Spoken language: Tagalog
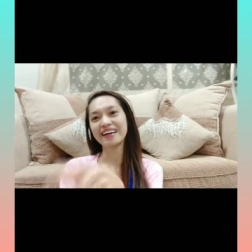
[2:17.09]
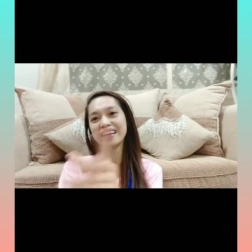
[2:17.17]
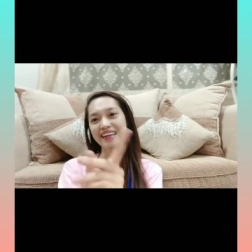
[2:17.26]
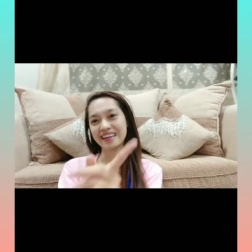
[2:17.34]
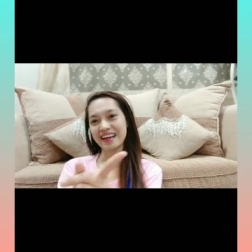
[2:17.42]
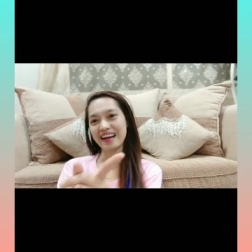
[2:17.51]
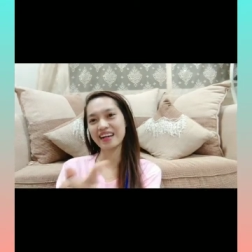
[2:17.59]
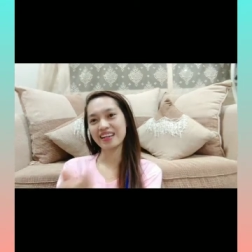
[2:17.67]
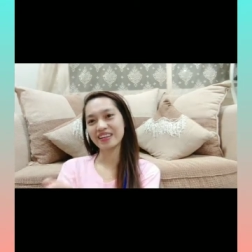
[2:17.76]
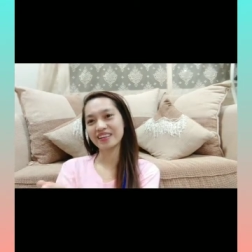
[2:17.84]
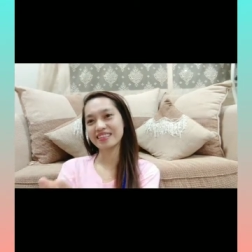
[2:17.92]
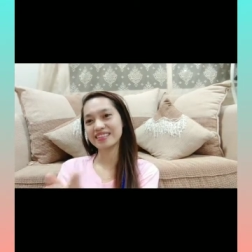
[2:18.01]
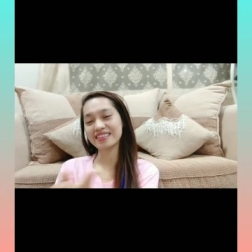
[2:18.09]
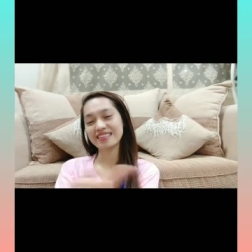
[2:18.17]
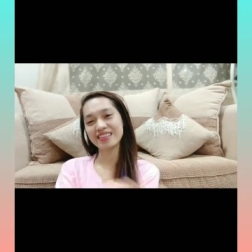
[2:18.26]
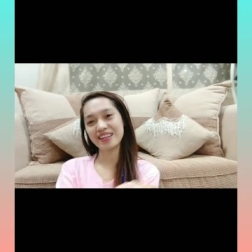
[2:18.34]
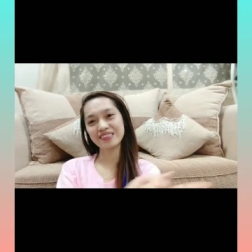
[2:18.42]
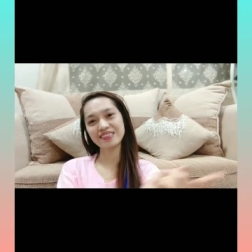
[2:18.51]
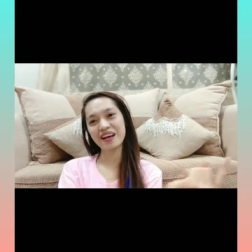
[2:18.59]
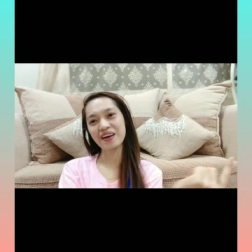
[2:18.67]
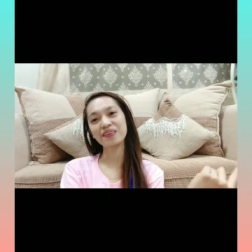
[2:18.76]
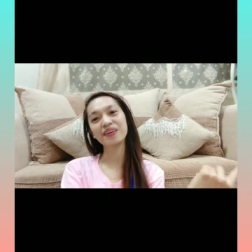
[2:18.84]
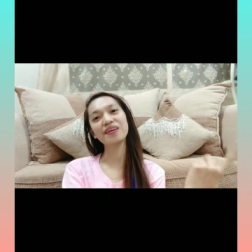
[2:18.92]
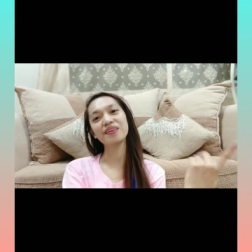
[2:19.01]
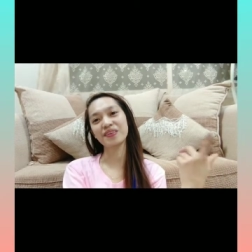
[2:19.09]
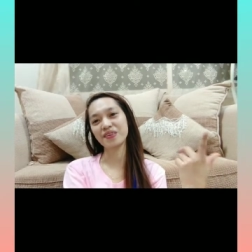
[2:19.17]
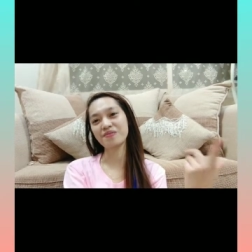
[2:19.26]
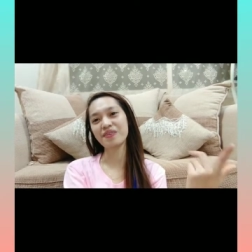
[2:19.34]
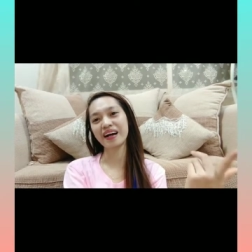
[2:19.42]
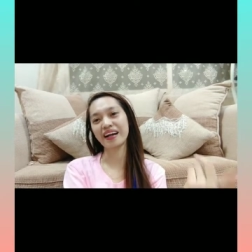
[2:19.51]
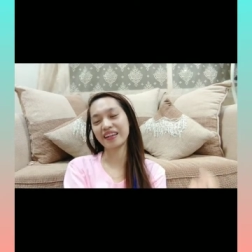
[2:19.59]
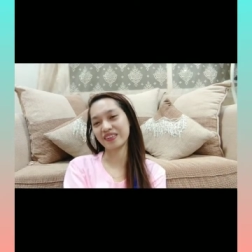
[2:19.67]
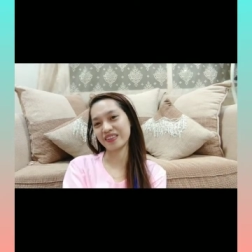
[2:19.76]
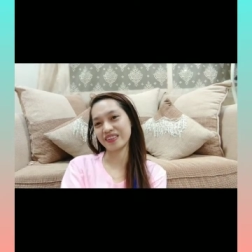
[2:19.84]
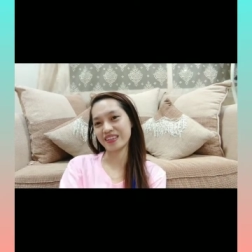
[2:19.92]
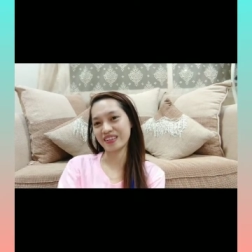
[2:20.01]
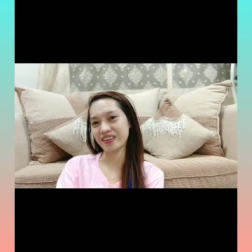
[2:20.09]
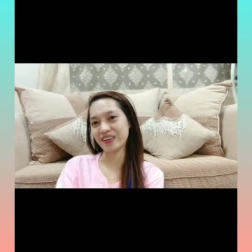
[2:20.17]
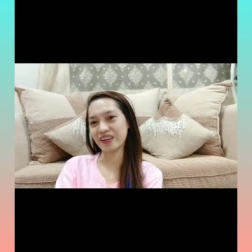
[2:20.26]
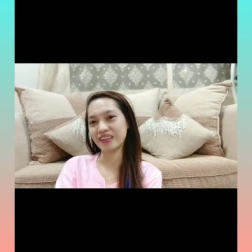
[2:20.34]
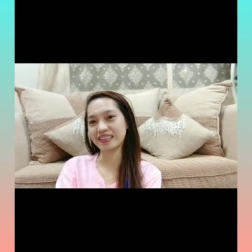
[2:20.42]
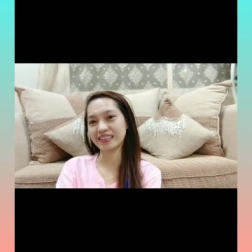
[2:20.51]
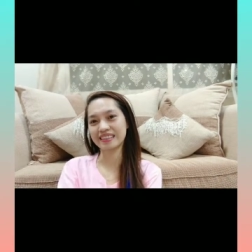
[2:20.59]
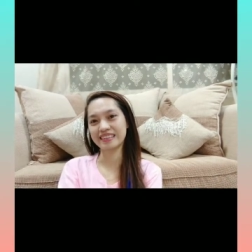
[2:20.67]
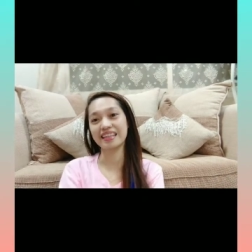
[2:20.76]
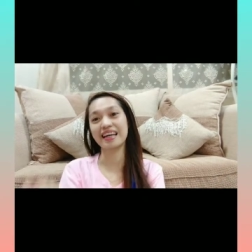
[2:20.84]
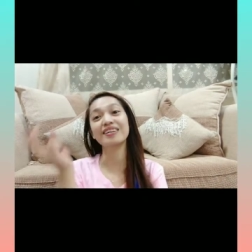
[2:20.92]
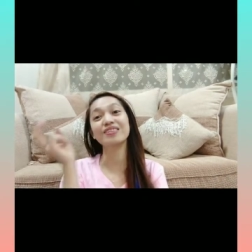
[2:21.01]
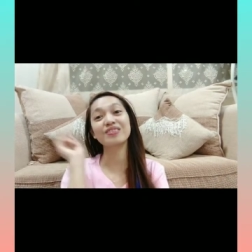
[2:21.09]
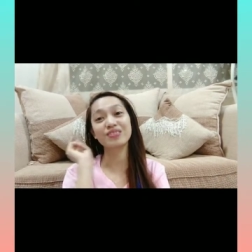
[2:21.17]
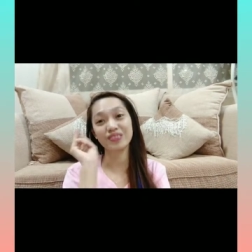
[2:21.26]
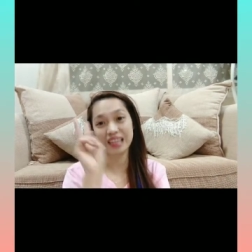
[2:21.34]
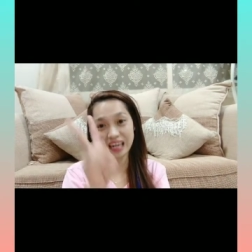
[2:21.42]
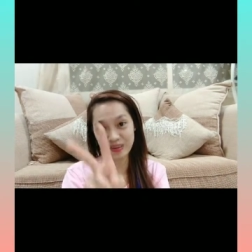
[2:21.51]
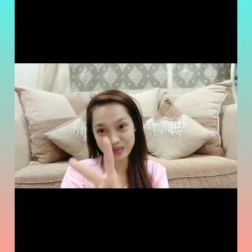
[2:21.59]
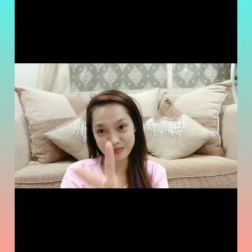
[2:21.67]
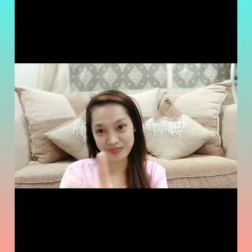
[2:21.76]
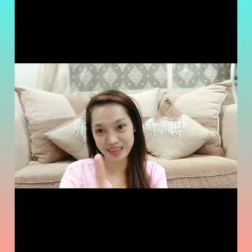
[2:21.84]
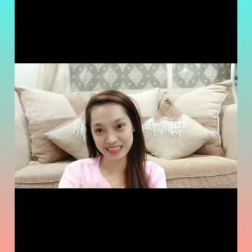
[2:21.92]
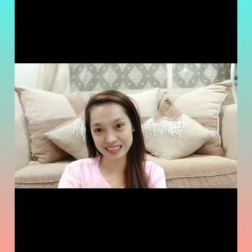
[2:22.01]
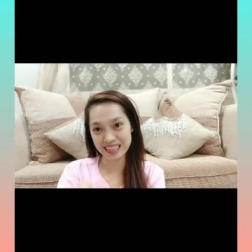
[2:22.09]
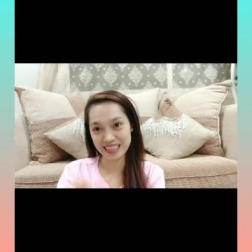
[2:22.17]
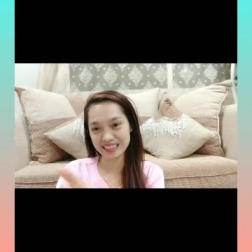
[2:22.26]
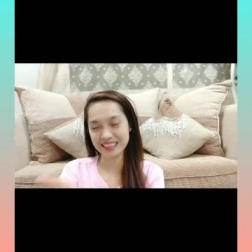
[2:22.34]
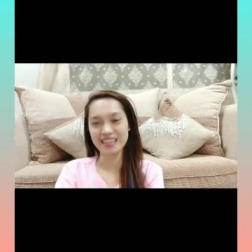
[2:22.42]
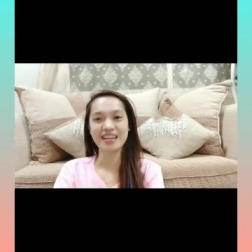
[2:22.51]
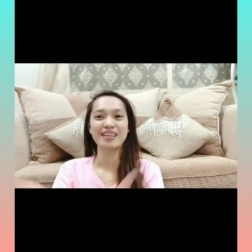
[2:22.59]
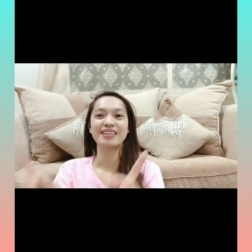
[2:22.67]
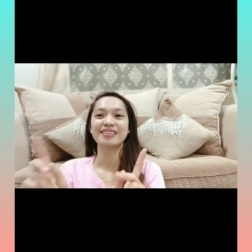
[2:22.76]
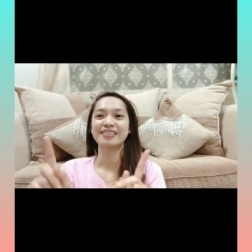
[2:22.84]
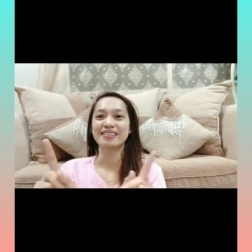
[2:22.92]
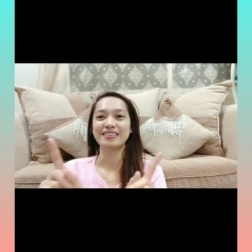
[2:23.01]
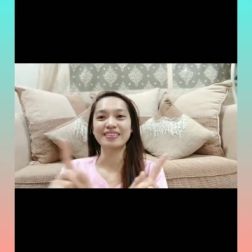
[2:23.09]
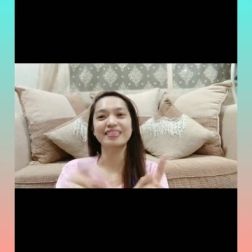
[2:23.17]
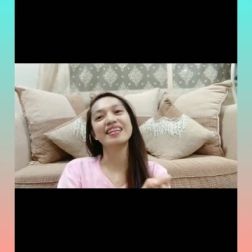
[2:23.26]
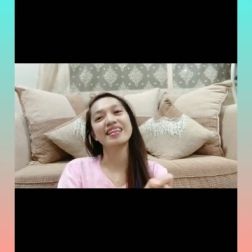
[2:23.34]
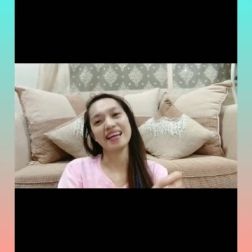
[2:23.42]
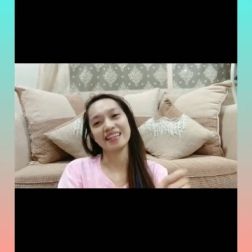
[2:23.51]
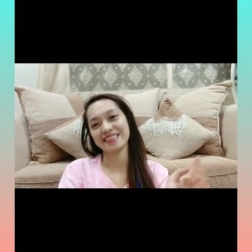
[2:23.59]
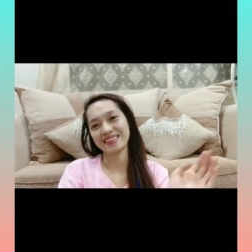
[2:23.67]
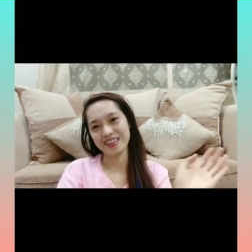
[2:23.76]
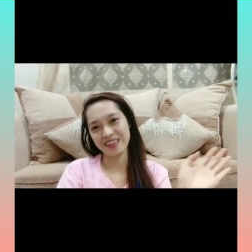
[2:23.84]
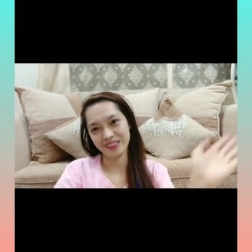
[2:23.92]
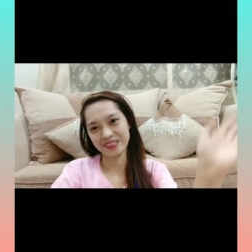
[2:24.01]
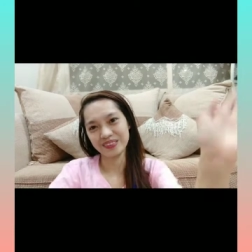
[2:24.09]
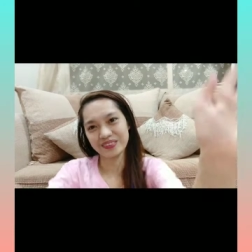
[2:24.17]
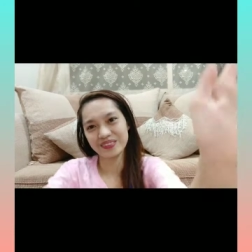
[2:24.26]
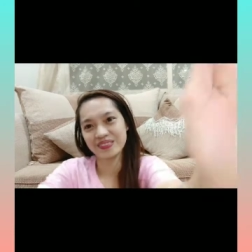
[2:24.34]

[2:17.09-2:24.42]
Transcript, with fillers: Kaya ngayon, isi-share ko na kung ano yung mga in-order ko ng dalawang beses. So, let's go!